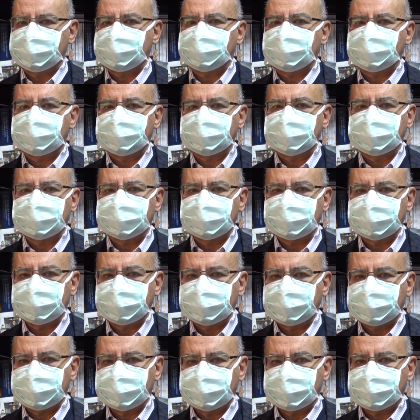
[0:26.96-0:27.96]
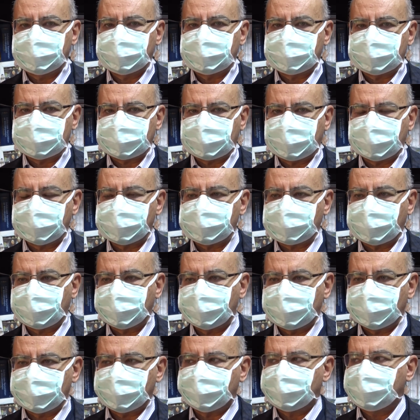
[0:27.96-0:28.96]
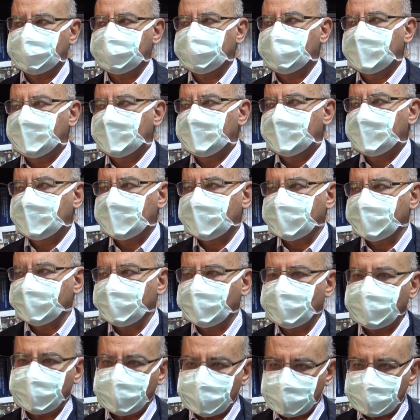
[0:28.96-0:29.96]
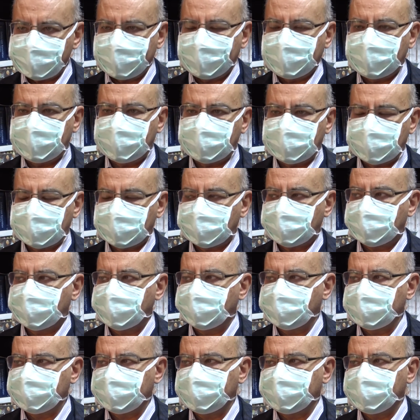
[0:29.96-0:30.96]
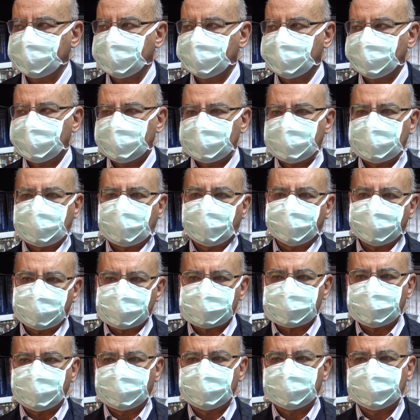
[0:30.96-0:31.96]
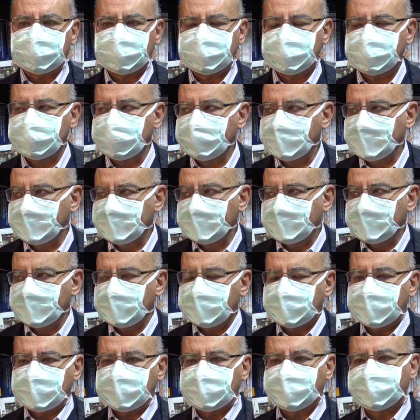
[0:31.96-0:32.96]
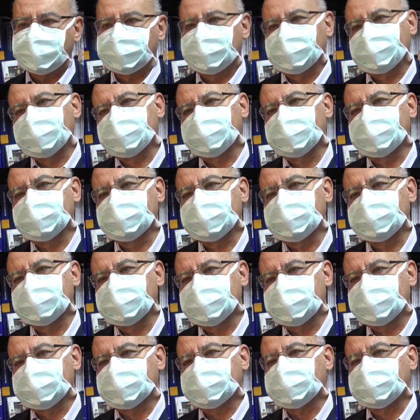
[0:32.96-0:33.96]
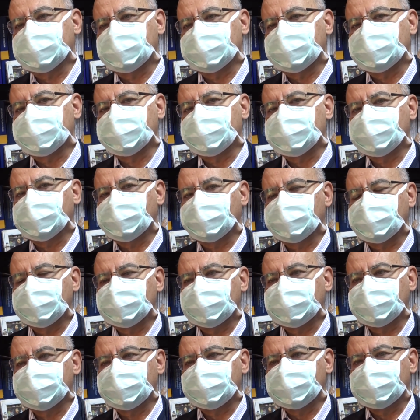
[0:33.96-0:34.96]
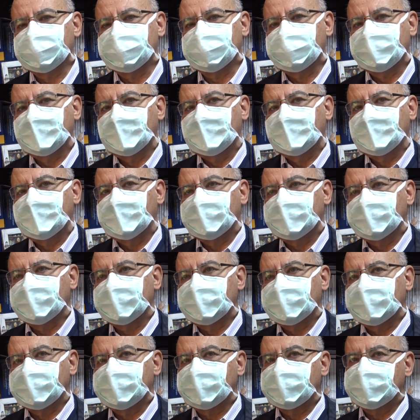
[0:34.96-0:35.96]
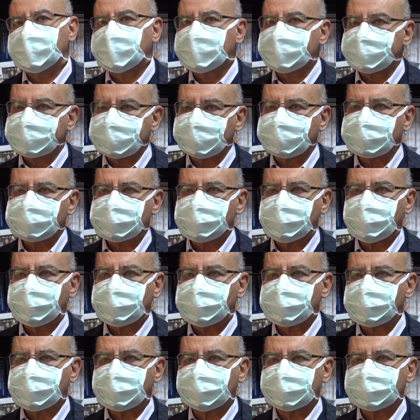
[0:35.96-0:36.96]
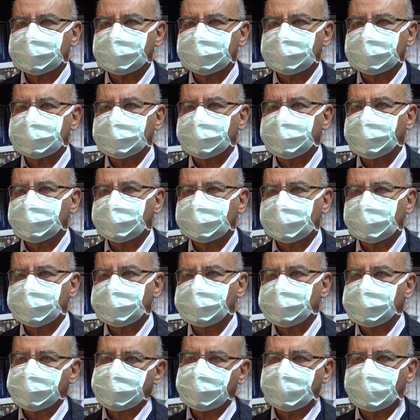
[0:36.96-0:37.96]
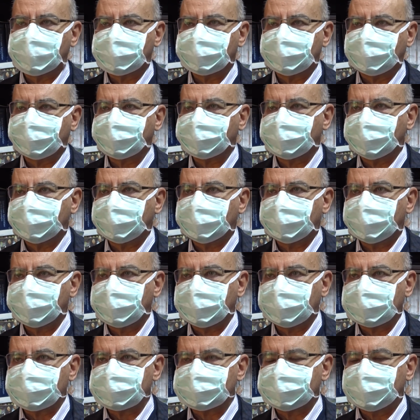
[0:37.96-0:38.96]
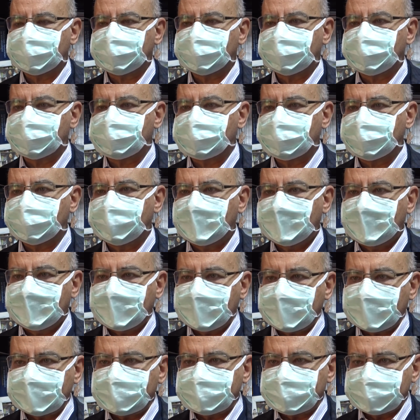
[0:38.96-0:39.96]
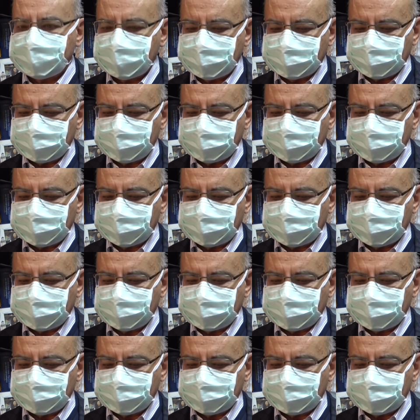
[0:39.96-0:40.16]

de e, işte akşamları ve gündüz belli bireylerin ve hafta sonları yapılan e, karantina önlemlerinin e, tabi sonuçları e, bunlar 3-4 hafta başladığı için e,